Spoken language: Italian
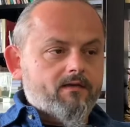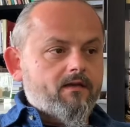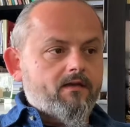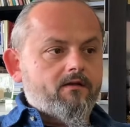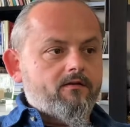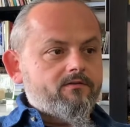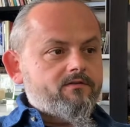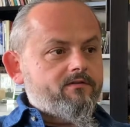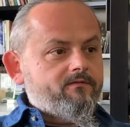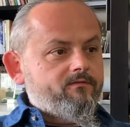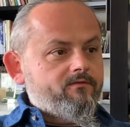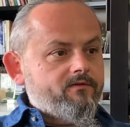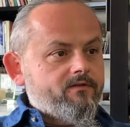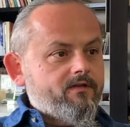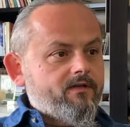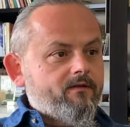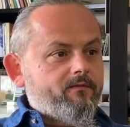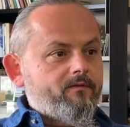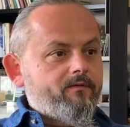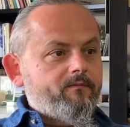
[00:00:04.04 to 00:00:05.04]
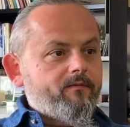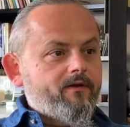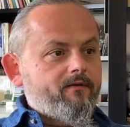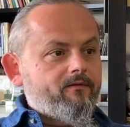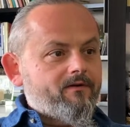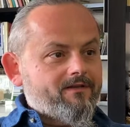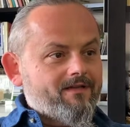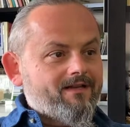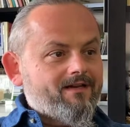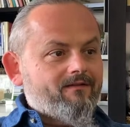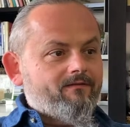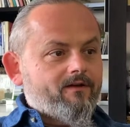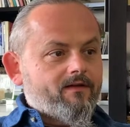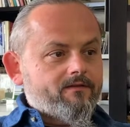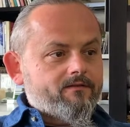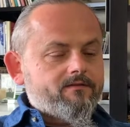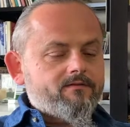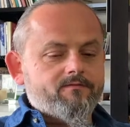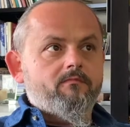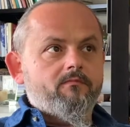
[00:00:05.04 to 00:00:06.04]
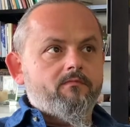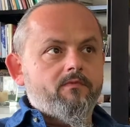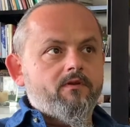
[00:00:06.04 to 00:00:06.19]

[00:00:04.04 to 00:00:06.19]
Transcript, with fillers: Che cosa vuol dire per me guardare avanti?